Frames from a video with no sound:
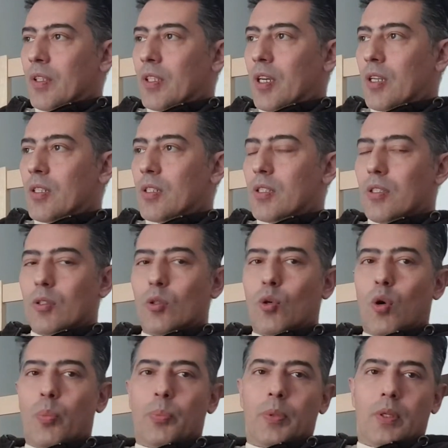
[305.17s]
kendisini
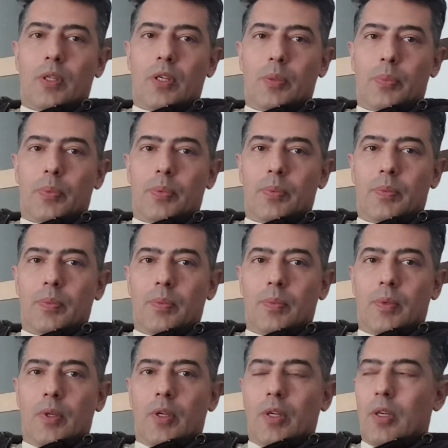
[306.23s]
kopyalayıp
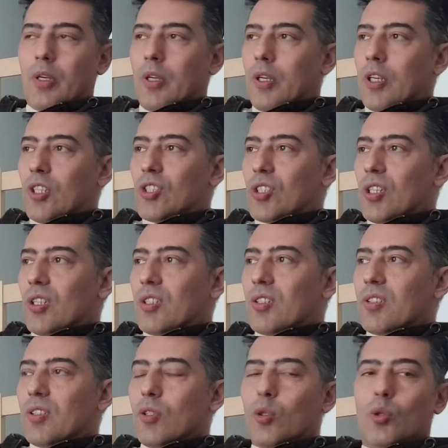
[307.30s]
içine
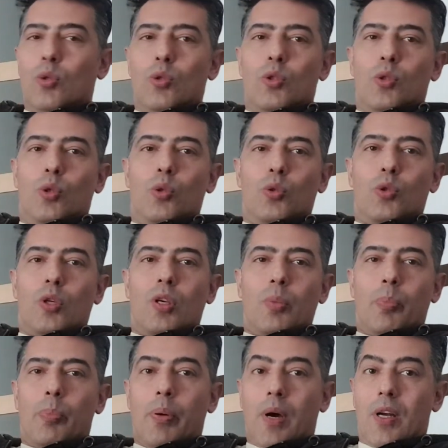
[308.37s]
girdiği
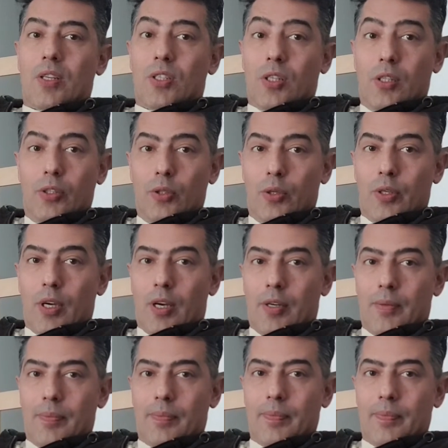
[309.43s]
hücreyi parçalıyor ya.